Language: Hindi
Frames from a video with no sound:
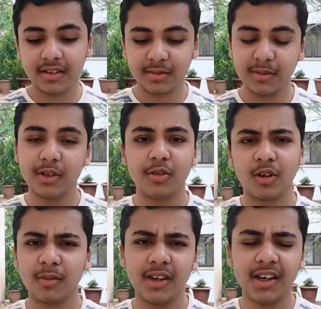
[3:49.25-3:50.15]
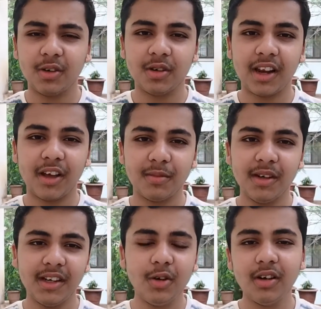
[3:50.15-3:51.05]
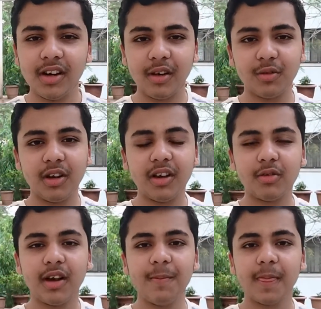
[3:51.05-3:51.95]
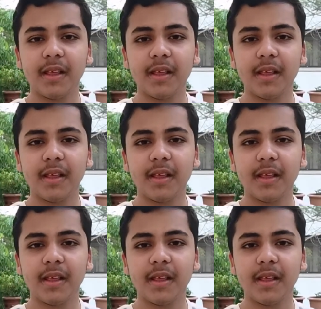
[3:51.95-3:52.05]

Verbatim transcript: इसमें नॉर्मल डे टू डे लाइफ में डे टू डे लाइफ तो नहीं कहूँगा